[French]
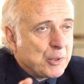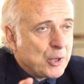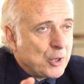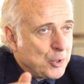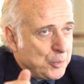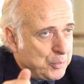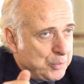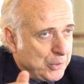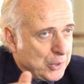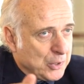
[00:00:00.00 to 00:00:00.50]

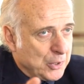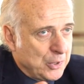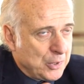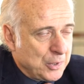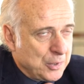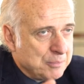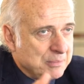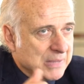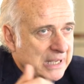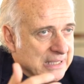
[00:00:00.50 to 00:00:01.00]

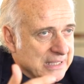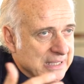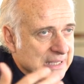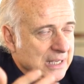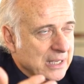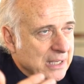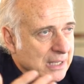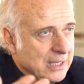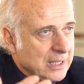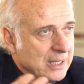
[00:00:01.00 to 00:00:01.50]
propre
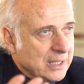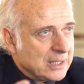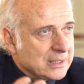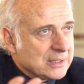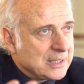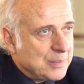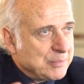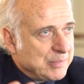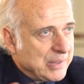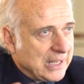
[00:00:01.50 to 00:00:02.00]
manière
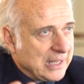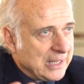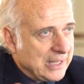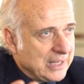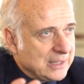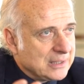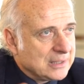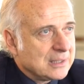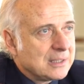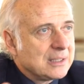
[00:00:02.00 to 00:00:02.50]

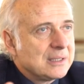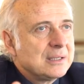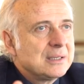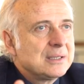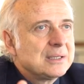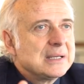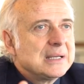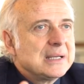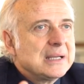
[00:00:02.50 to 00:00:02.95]
d'apparaître.